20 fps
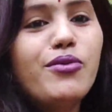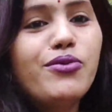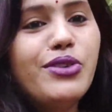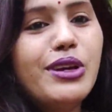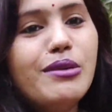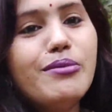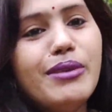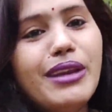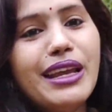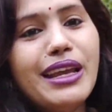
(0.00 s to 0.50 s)

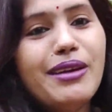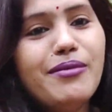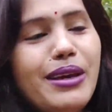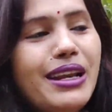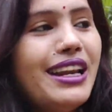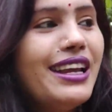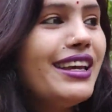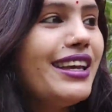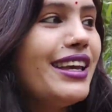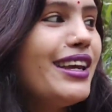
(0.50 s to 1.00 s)
फिल्म नहीं
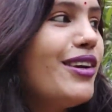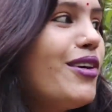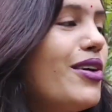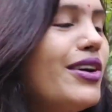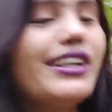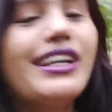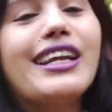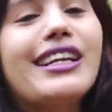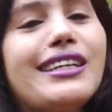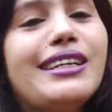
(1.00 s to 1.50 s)
मिलेगी
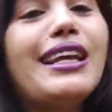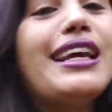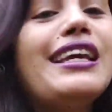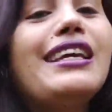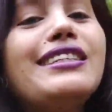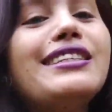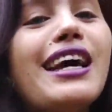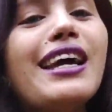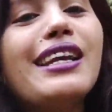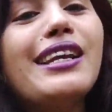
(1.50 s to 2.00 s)
कॉन्ट्रैक्ट
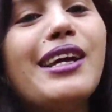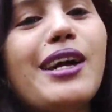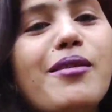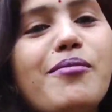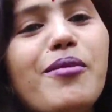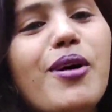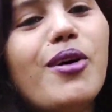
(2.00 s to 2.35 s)
नहीं साइन कर